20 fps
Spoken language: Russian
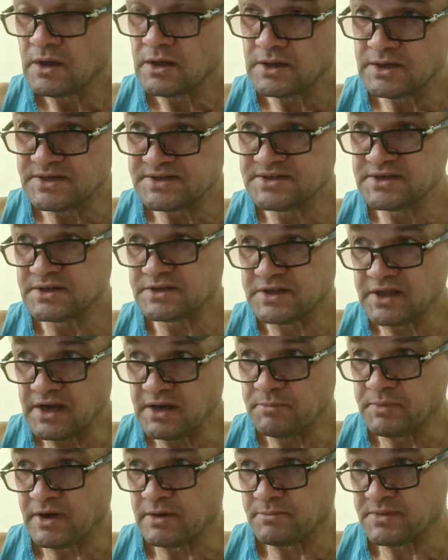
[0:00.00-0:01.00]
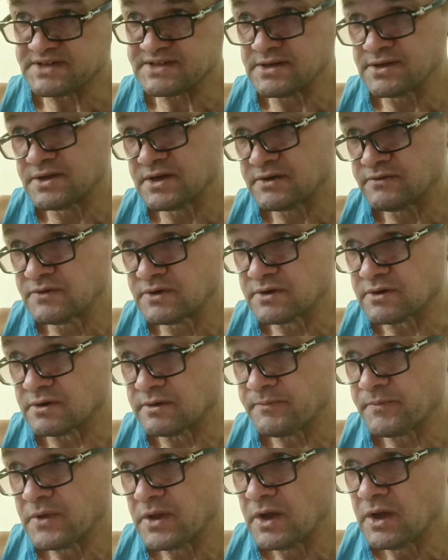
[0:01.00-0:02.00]
Из них 3 прям последних выиграл.
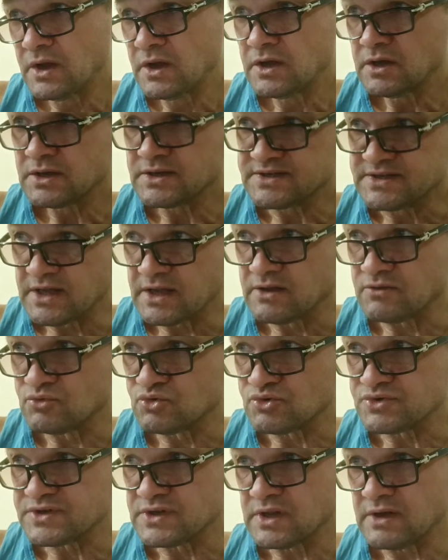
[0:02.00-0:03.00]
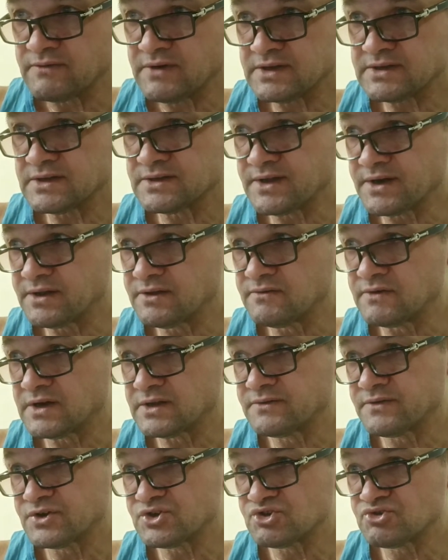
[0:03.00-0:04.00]
Кстати, вот у Салавата 3-2
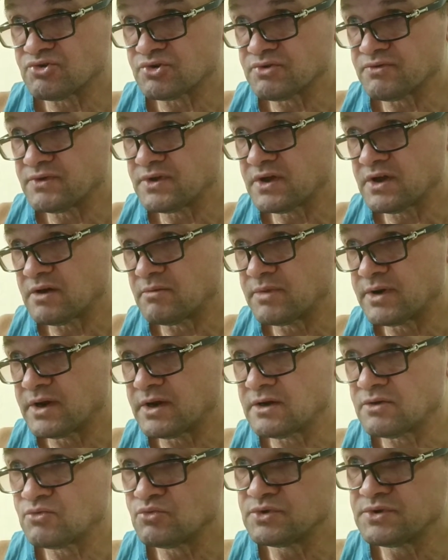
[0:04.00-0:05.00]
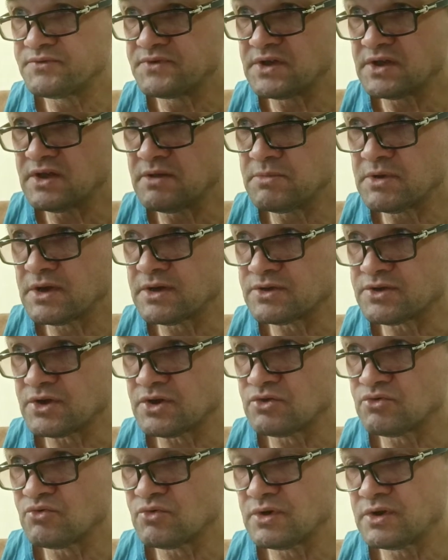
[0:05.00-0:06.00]
24 декабря, у нефтехимика
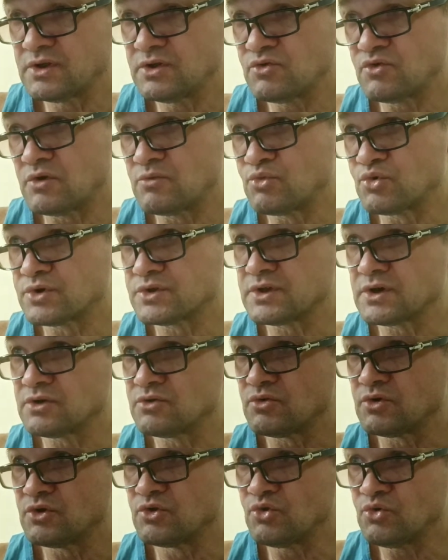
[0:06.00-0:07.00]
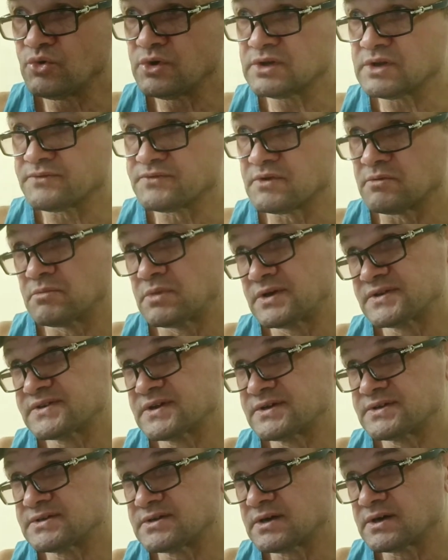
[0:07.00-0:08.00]
3-0 и у Амура 3-0. Но это автомобилист в
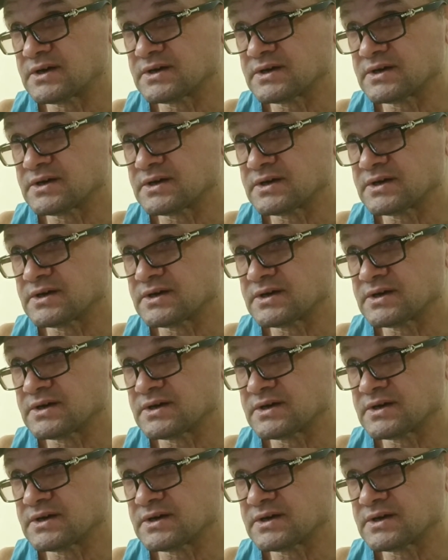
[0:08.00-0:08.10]
гостях.